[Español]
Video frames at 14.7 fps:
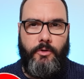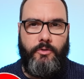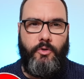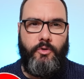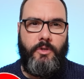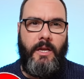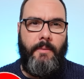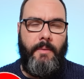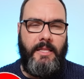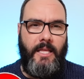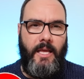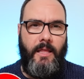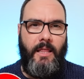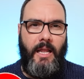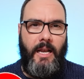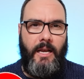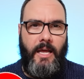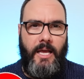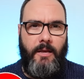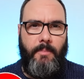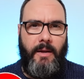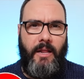suscríbete y dale a
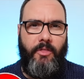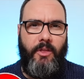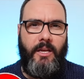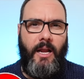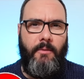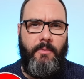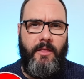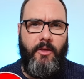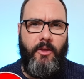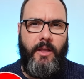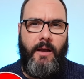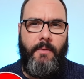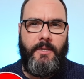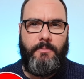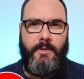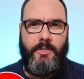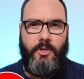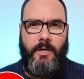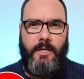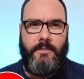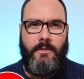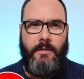like para hacer que el vídeo llegue a más
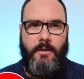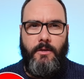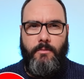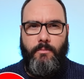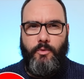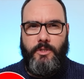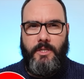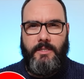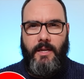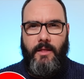personas. Muchas